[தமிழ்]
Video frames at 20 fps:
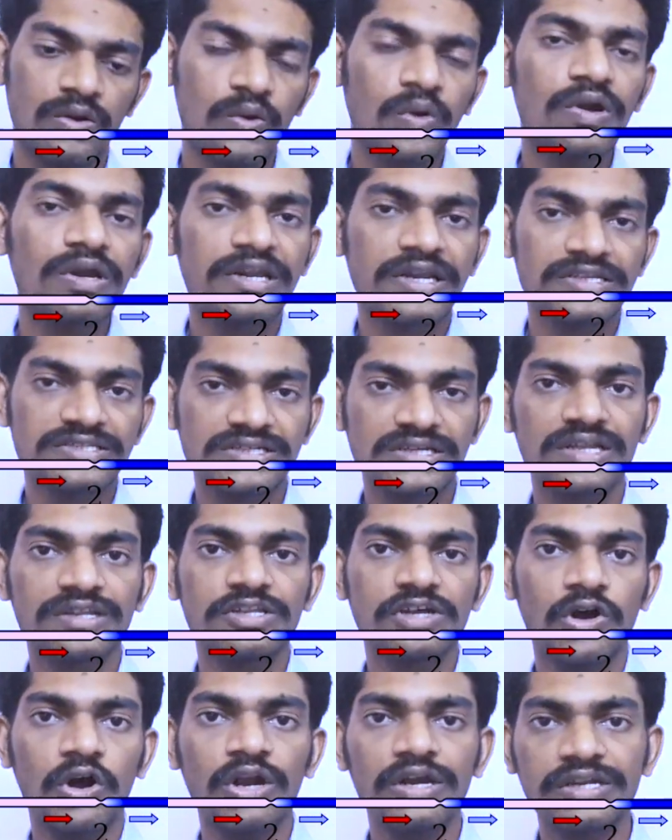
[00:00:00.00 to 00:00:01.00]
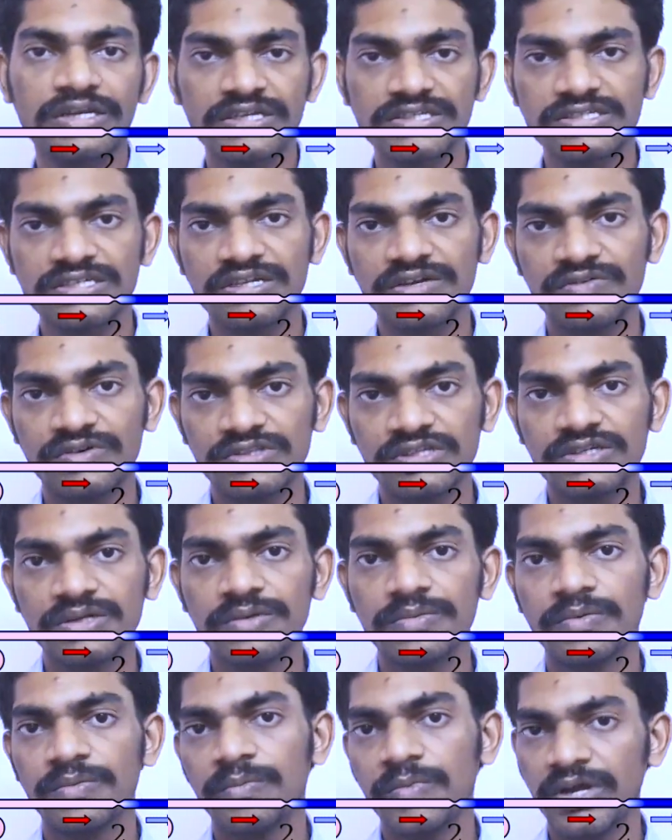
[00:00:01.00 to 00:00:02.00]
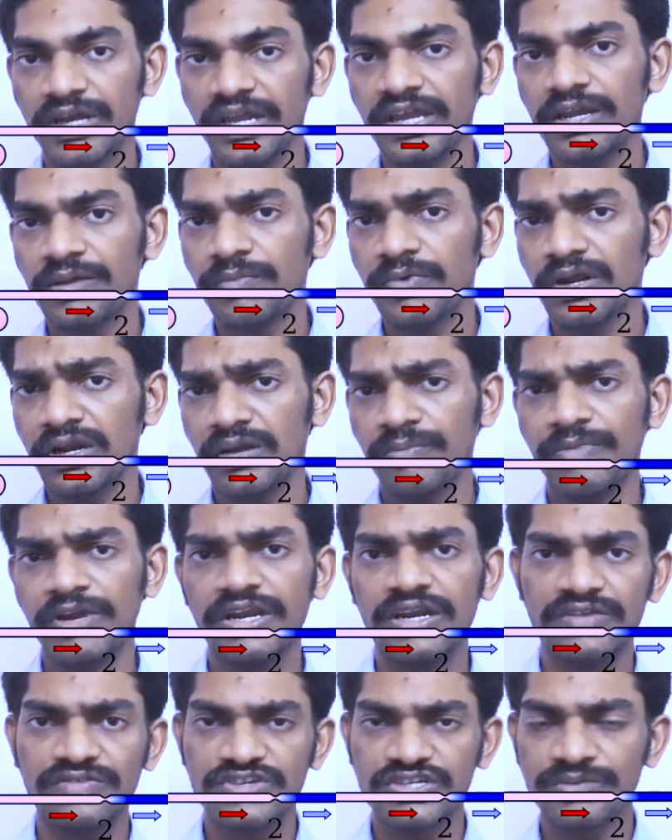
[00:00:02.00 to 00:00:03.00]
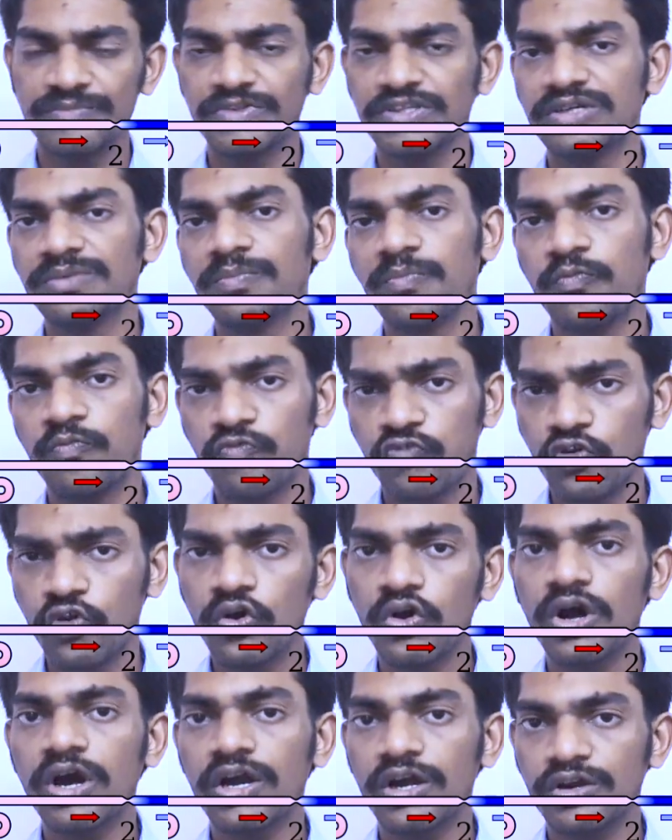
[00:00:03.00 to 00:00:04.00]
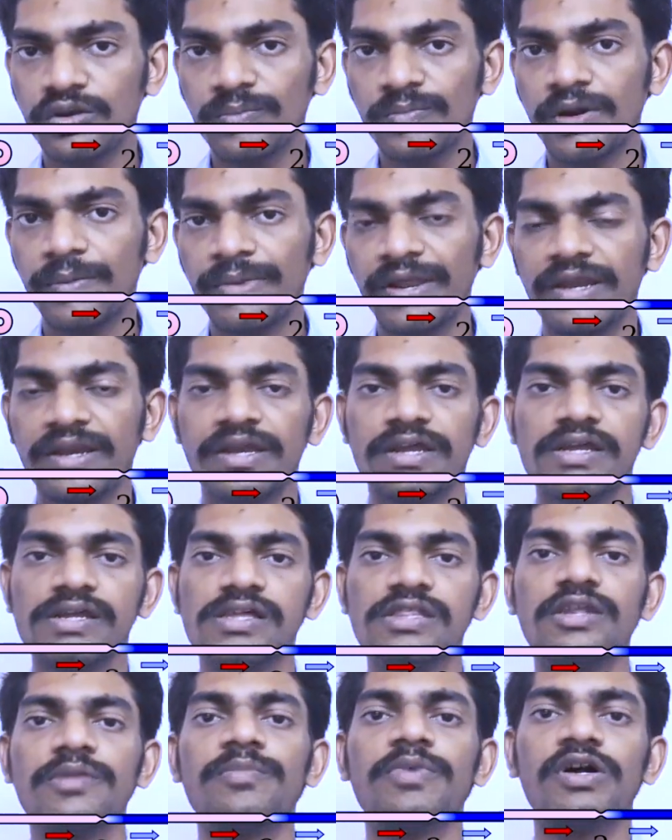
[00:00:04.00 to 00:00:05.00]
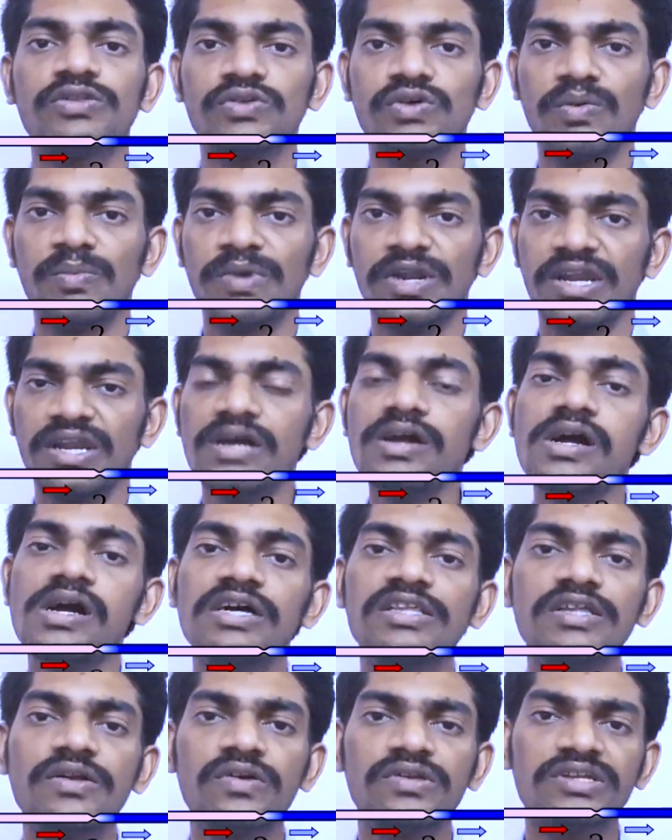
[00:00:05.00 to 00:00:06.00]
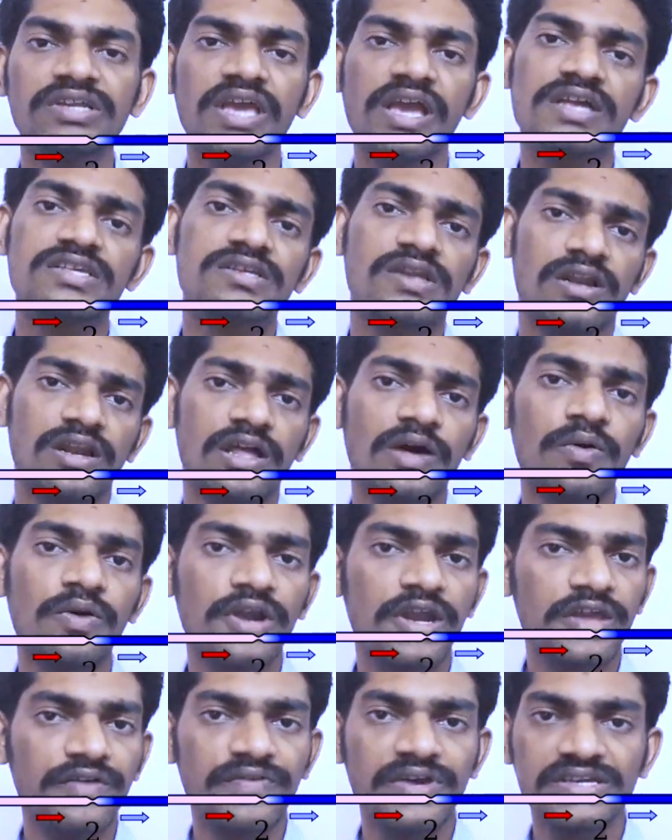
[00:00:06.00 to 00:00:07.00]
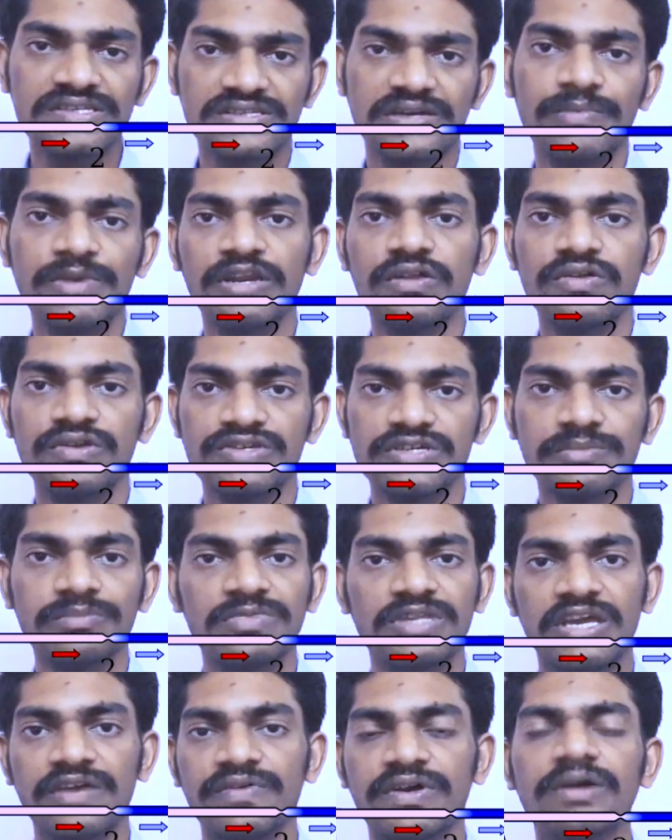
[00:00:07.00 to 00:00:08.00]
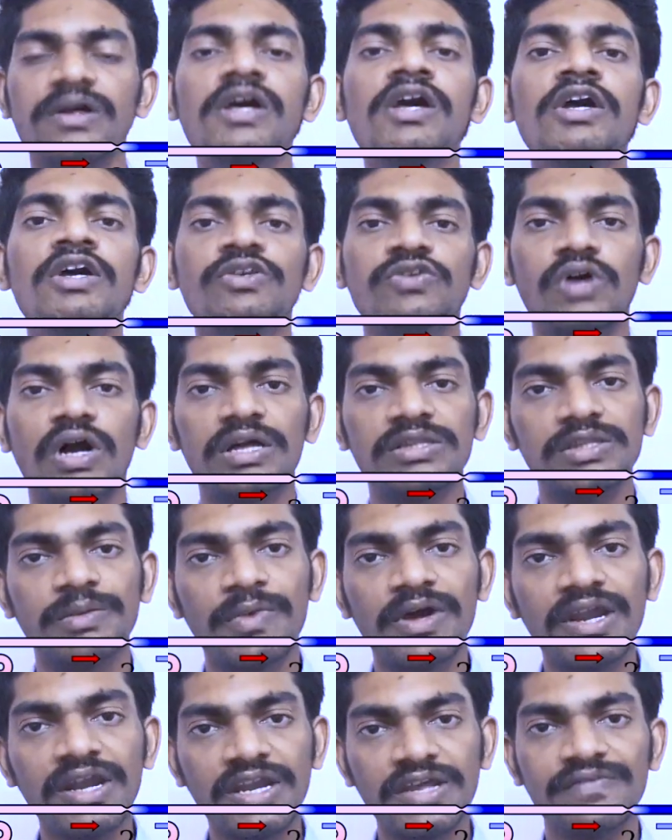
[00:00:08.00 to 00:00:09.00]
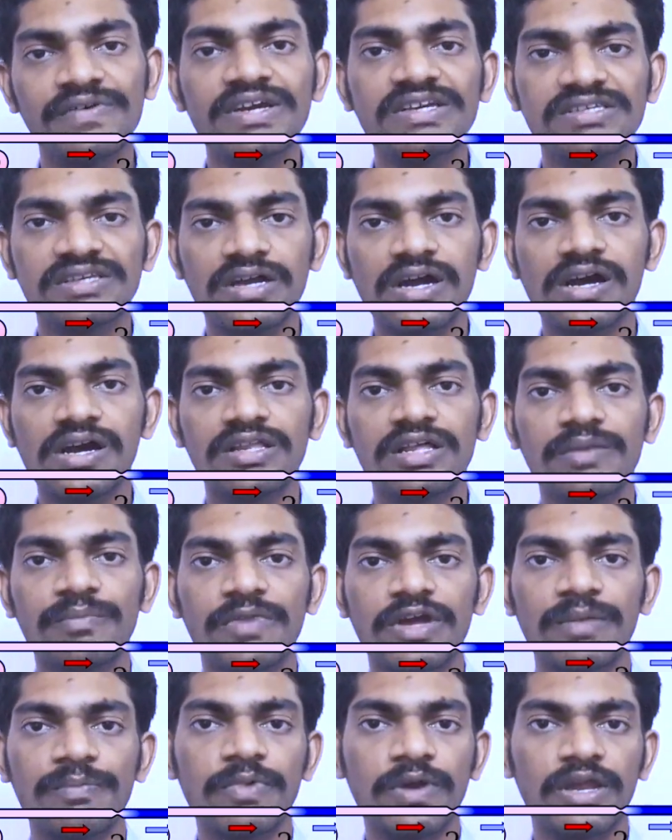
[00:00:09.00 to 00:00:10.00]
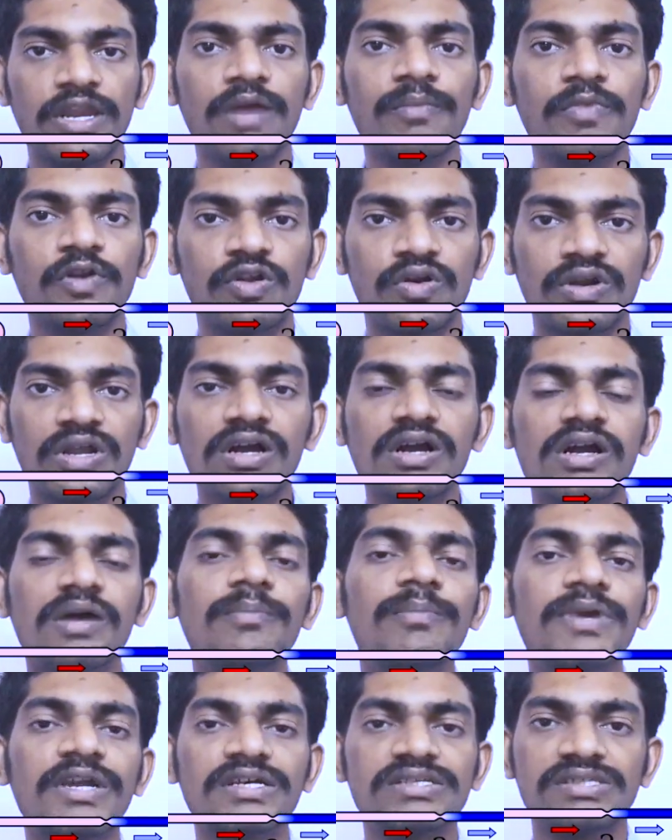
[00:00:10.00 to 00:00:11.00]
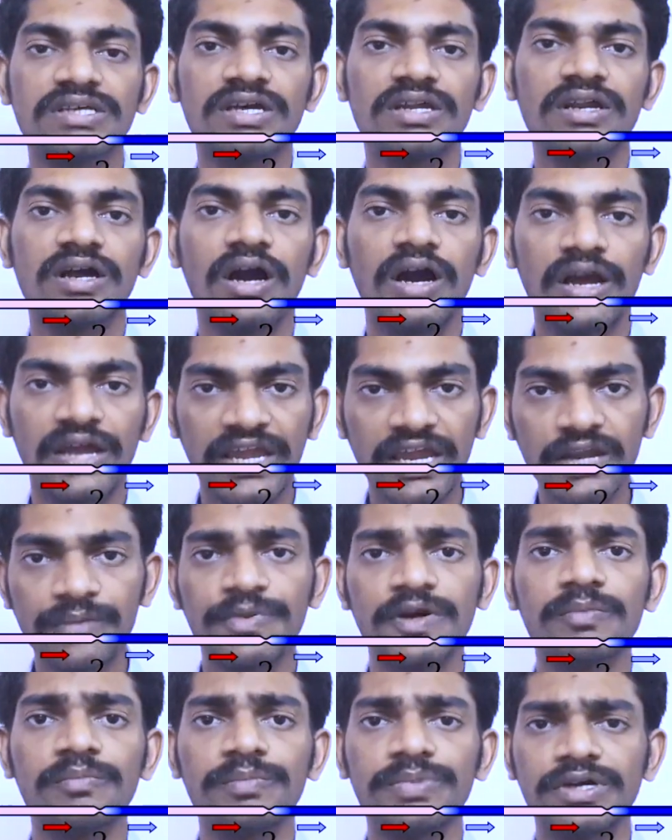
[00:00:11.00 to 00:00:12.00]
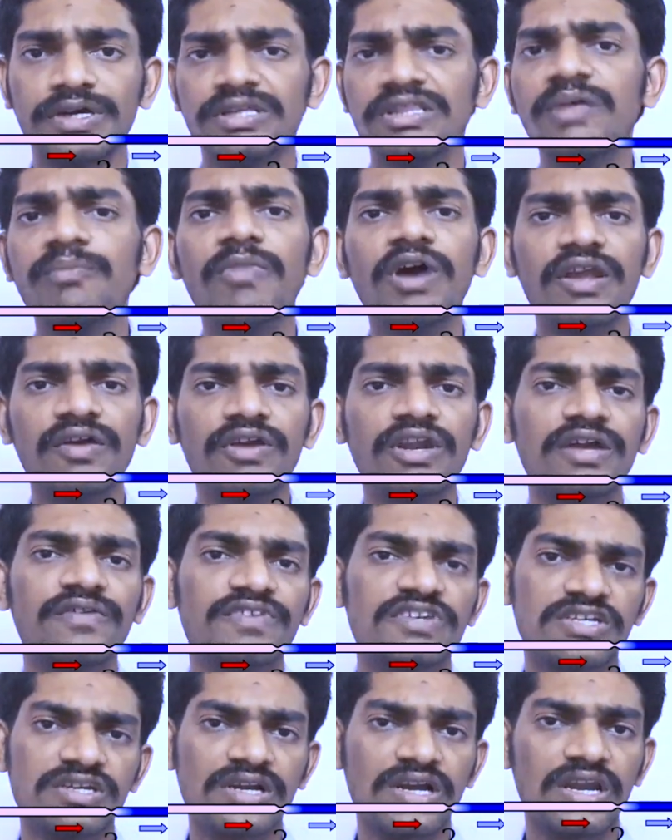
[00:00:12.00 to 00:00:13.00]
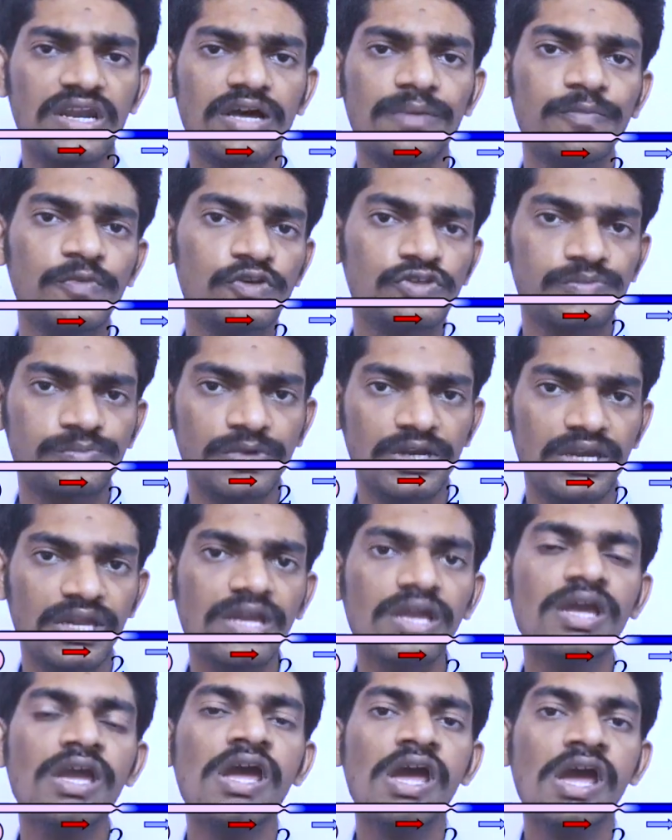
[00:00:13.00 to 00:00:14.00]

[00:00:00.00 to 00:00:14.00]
கோல்ட் ரீஜியன்லேருந்து ஹாட் ரீஜனுக்கு வந்துட்டு ஹீட் அப்படின்ற விஷயம் வந்துட்டு ஃப்ளோ ஆகணும் அப்படின்னு எதிர்பார்த்தோம் அப்படின்னா அதுக்கு வந்துட்டு எக்ஸ்டர்னலாக ஒரு டிவைஸ் அப்படின்ற விஷயம் தேவை ஸோ அந்த மாதிரி டிவைஸுக்காக தான் நம்ம இப்போ என்ன பண்ணுறோம்னா கம்ப்ரெசர் ஹீட் பம்ப் இந்த மாதிரியான விஷயங்கள்லாம் யூஸ் பண்ணி